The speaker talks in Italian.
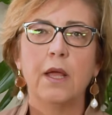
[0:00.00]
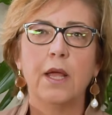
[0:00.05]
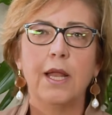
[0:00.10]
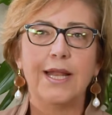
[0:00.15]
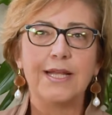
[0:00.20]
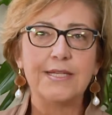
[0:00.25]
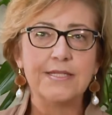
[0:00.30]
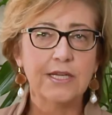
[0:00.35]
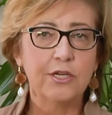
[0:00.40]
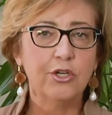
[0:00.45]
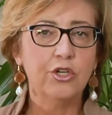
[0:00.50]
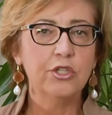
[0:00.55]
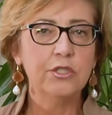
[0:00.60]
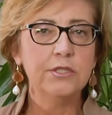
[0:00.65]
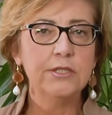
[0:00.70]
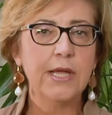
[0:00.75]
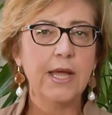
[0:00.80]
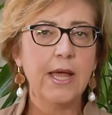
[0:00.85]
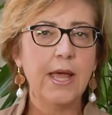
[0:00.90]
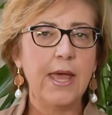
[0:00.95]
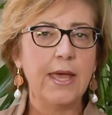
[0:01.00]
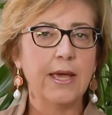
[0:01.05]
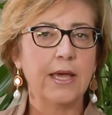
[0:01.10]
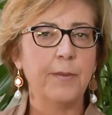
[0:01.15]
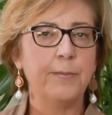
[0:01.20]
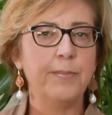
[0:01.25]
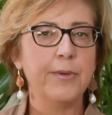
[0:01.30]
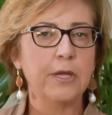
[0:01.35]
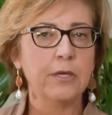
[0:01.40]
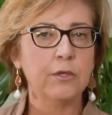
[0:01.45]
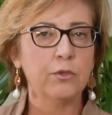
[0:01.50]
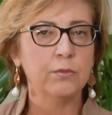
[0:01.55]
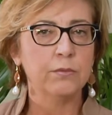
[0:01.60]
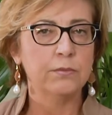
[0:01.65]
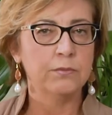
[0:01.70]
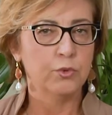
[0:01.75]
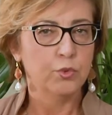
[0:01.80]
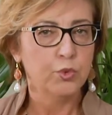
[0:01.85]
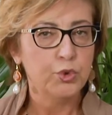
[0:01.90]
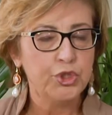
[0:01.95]
La seconda è che
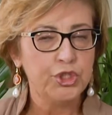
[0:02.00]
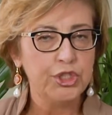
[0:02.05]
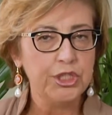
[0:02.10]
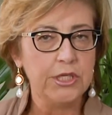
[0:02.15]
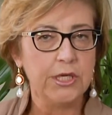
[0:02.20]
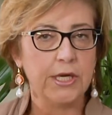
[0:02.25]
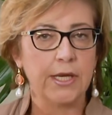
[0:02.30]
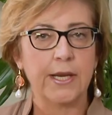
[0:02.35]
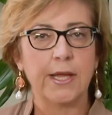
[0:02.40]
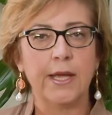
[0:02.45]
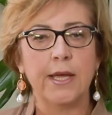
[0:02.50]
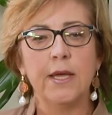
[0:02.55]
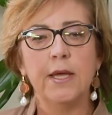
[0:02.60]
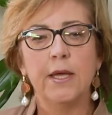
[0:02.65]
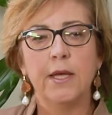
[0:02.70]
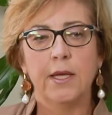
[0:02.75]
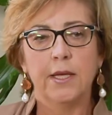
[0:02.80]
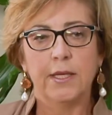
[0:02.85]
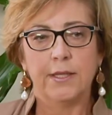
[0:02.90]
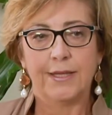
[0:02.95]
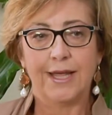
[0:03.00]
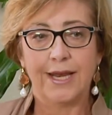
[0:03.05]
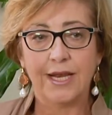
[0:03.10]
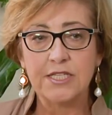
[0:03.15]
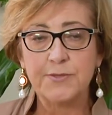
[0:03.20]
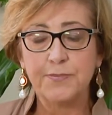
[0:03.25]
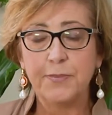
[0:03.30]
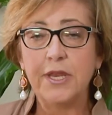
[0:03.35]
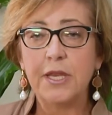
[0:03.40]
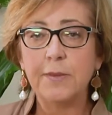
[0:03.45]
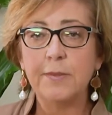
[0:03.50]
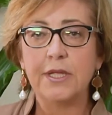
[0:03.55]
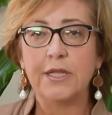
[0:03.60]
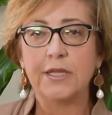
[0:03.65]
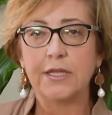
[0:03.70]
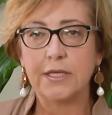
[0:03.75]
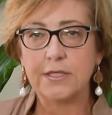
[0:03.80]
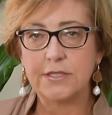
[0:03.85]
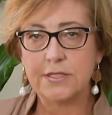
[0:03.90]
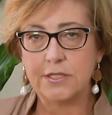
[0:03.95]
per uscire dalla
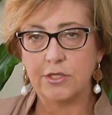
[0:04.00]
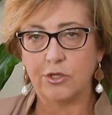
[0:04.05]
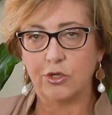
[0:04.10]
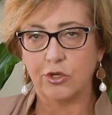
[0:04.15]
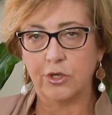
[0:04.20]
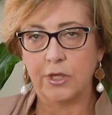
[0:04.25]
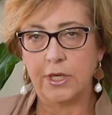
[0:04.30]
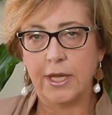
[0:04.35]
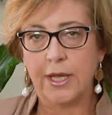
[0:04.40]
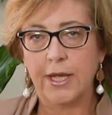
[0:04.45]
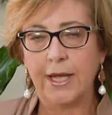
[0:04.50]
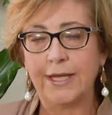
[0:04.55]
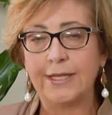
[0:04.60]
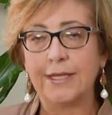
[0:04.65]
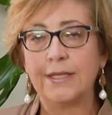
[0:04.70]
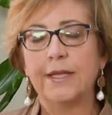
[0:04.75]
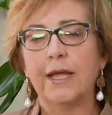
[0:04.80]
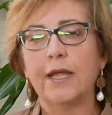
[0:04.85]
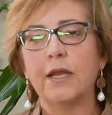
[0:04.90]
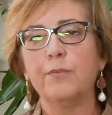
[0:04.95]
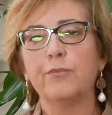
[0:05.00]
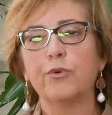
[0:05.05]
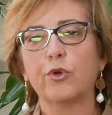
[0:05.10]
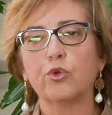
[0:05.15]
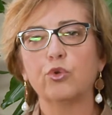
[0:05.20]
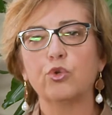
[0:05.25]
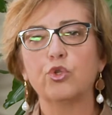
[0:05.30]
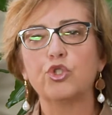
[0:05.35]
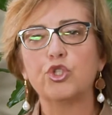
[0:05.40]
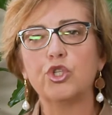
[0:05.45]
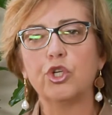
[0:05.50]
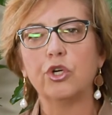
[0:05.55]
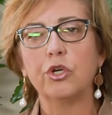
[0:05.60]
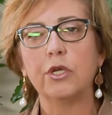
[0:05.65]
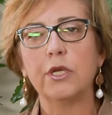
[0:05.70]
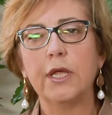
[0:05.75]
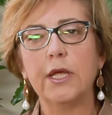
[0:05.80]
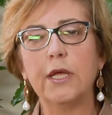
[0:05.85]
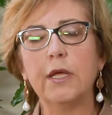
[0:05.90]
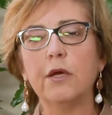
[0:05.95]
sperimentazione ed andare in
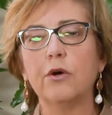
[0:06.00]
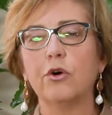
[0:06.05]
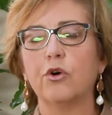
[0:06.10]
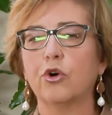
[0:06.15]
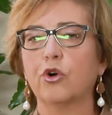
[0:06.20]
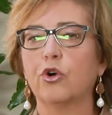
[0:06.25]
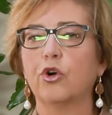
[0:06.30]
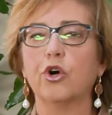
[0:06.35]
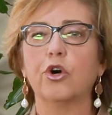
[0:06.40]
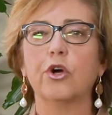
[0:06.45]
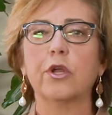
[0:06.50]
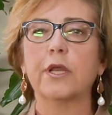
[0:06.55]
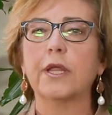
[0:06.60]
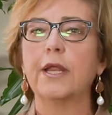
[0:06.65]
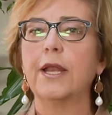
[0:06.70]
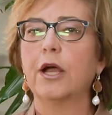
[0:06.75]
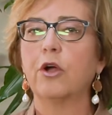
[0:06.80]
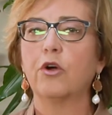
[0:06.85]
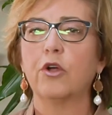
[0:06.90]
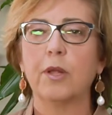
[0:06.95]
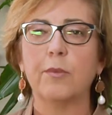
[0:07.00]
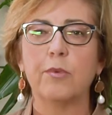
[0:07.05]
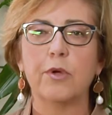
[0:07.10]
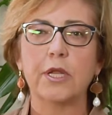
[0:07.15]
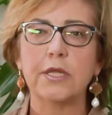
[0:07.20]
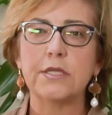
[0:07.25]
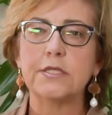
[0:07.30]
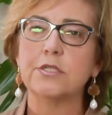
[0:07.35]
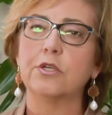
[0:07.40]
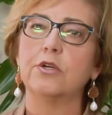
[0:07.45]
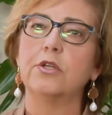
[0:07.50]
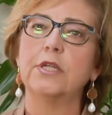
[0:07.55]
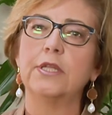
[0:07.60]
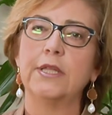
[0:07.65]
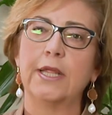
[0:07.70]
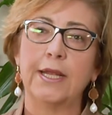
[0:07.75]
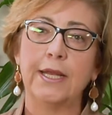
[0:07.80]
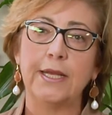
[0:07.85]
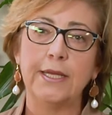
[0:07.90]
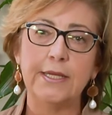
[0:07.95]
produzione occorre la
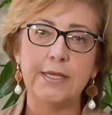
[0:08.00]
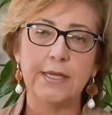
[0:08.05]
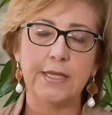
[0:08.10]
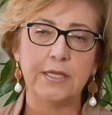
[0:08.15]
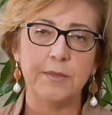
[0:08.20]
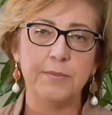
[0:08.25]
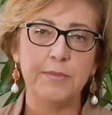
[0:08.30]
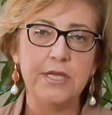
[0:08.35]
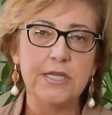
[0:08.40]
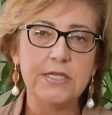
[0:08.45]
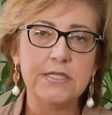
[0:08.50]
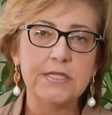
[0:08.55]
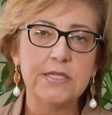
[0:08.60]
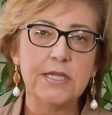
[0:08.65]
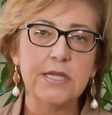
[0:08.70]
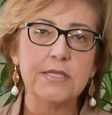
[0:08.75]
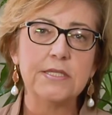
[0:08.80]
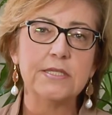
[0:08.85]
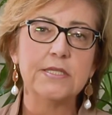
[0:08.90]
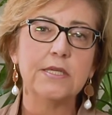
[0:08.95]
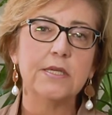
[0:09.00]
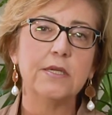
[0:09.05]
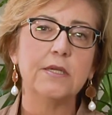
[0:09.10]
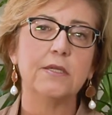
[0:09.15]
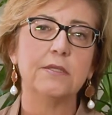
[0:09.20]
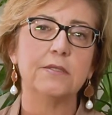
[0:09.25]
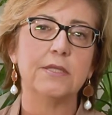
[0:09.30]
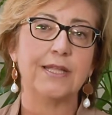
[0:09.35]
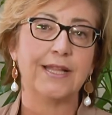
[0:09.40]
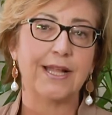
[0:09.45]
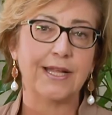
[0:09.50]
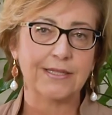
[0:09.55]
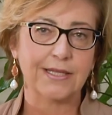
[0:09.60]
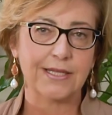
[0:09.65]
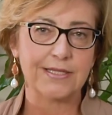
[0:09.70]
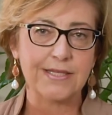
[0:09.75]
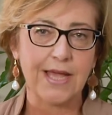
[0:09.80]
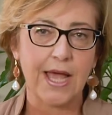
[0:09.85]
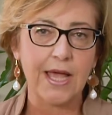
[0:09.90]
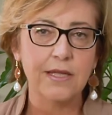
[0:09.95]
collaborazione delle linee di business, dei
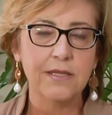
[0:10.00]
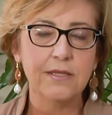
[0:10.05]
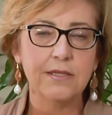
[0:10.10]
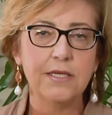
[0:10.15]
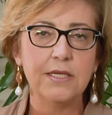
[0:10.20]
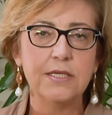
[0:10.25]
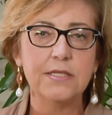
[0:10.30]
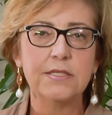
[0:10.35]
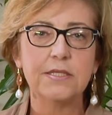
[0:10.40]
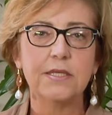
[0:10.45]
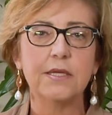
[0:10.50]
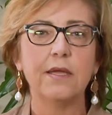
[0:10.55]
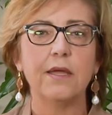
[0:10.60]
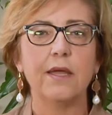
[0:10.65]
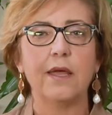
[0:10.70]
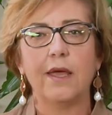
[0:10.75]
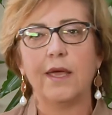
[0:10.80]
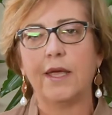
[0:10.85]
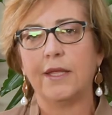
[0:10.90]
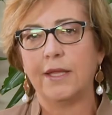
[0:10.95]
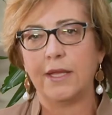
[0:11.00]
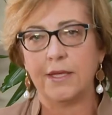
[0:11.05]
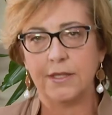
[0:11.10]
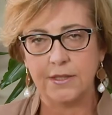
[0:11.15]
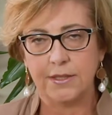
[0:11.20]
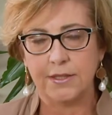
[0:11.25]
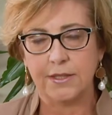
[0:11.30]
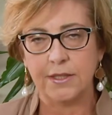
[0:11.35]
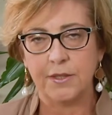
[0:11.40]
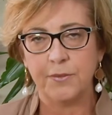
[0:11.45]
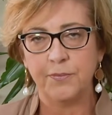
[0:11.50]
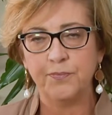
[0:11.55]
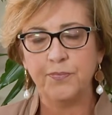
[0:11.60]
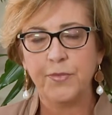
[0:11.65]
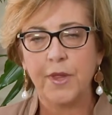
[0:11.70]
data scientist e dell'IT.